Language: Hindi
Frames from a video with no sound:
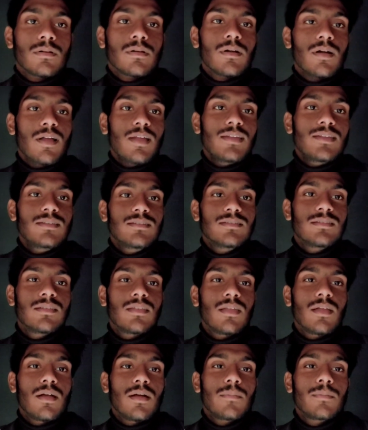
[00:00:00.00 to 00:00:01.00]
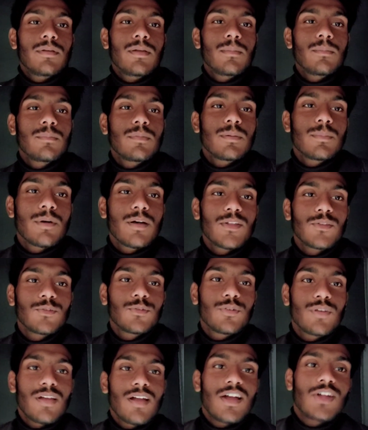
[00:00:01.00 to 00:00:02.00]
भाई अभी हम हिमांशु
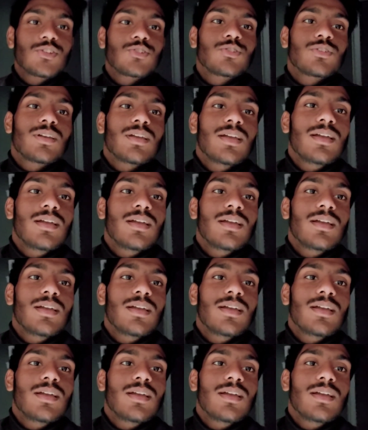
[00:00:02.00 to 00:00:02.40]
के आ चुके